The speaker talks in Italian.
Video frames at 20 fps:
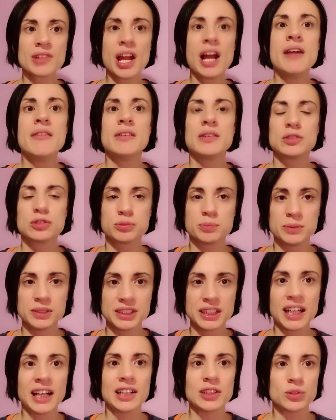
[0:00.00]
aveva
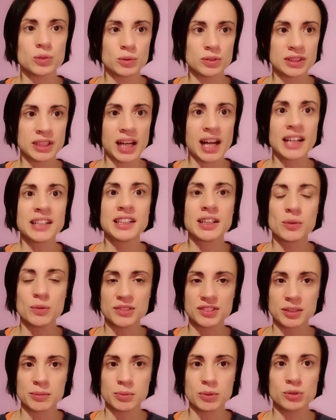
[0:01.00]
ospitato Tania,
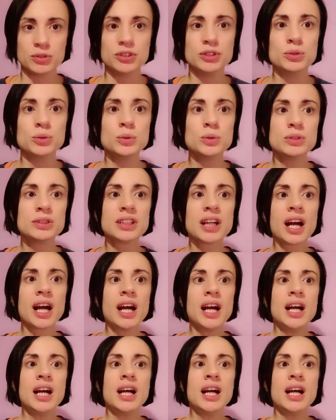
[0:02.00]
questa prostituta,